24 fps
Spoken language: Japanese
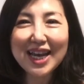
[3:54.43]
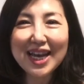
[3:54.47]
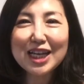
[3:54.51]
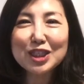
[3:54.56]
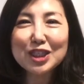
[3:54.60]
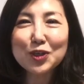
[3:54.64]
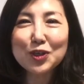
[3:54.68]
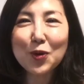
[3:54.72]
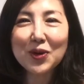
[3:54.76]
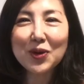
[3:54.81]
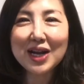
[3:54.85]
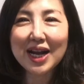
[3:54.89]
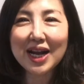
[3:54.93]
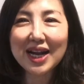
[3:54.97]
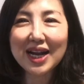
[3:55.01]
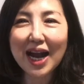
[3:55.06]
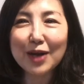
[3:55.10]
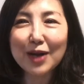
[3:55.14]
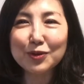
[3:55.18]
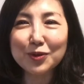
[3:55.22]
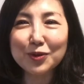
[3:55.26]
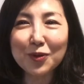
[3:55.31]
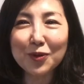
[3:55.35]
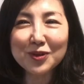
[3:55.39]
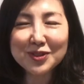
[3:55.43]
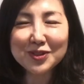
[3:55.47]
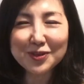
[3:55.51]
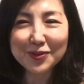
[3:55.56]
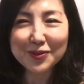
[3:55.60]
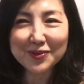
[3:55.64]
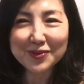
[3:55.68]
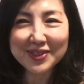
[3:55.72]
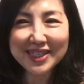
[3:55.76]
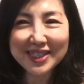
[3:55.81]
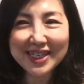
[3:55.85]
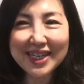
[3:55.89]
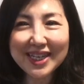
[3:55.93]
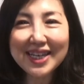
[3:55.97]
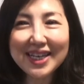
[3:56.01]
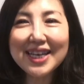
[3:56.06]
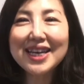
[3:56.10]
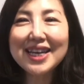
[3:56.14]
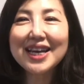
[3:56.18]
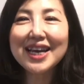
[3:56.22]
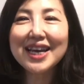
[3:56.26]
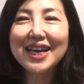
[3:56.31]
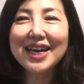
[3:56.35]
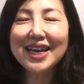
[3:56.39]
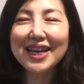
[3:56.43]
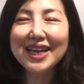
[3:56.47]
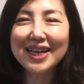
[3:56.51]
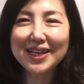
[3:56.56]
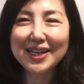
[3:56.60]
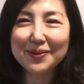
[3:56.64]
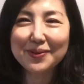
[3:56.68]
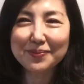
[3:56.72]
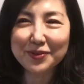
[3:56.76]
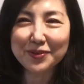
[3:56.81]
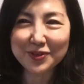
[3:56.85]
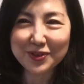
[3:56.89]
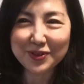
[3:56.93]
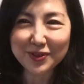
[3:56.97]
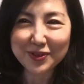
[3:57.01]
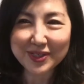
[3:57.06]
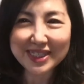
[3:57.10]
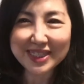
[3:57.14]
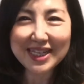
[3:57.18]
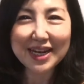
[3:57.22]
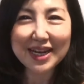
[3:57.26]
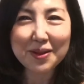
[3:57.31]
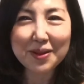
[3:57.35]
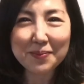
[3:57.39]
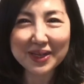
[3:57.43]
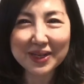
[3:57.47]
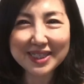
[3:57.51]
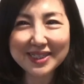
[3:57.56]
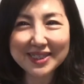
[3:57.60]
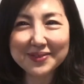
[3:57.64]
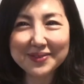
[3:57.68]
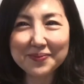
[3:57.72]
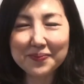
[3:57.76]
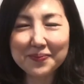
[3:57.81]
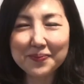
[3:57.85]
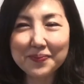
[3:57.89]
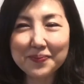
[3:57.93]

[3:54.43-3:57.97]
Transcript: 生姜科ウコン属に分類されます。